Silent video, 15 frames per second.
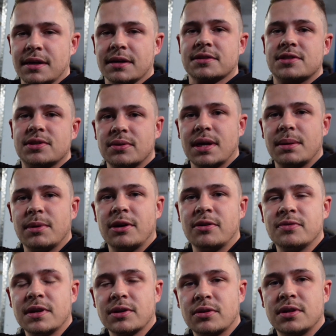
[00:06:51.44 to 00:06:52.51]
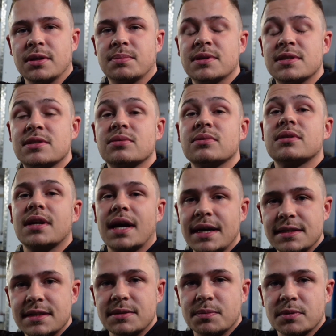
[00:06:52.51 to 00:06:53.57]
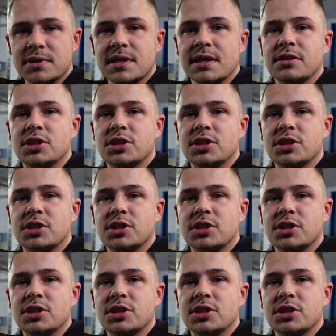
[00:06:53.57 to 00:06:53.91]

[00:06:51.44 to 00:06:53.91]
Aktion am Laufen. Da könnt ihr bis zu 30%